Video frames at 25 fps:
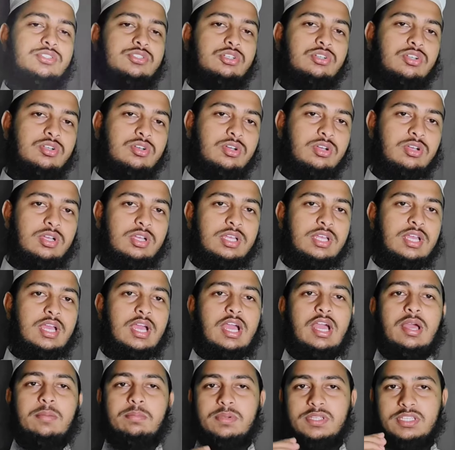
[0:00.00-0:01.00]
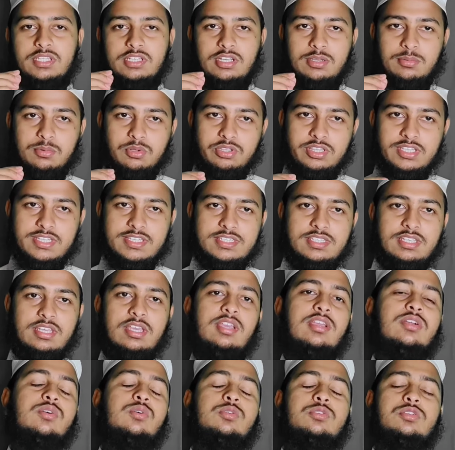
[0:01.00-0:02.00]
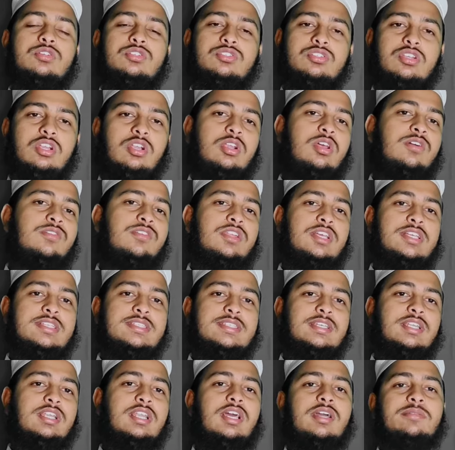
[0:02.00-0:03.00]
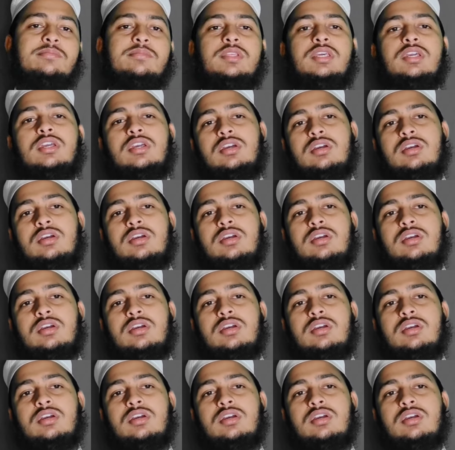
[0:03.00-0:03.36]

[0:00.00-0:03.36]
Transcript: এর জন্য আপনাদেরকে বলতেছি হুজুর সাল্লাহ সাল্লাম